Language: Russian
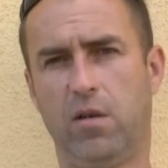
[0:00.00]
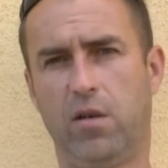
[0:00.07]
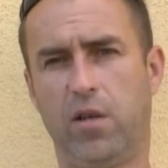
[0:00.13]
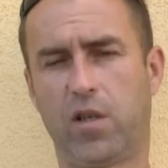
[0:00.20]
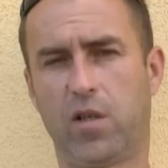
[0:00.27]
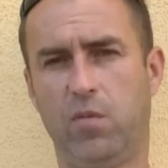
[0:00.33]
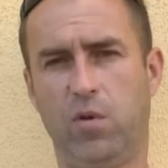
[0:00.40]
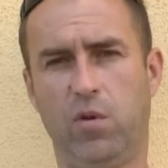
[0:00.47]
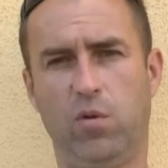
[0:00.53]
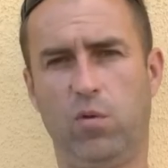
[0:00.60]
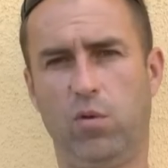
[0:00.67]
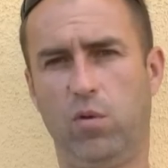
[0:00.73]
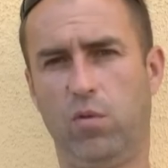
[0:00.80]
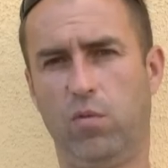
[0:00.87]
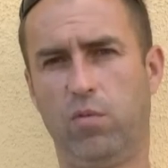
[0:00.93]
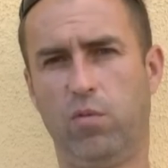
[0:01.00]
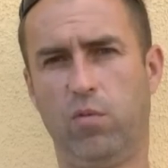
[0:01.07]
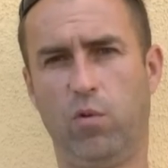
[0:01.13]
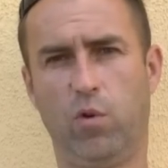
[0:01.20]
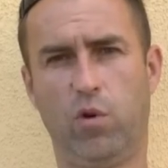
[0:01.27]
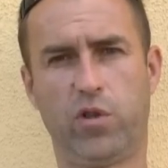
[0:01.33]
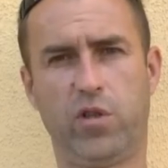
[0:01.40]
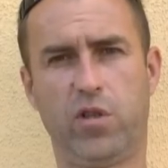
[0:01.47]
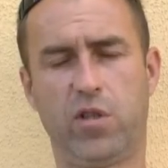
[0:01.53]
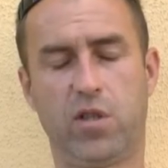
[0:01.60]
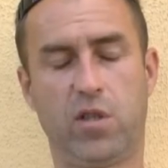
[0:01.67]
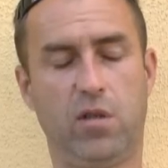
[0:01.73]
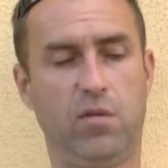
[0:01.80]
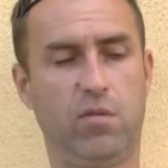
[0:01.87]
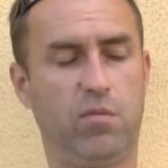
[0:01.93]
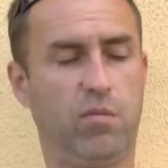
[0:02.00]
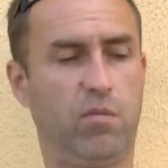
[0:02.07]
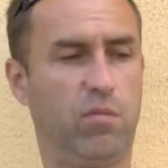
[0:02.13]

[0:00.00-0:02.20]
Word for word: рекомендую ножницы.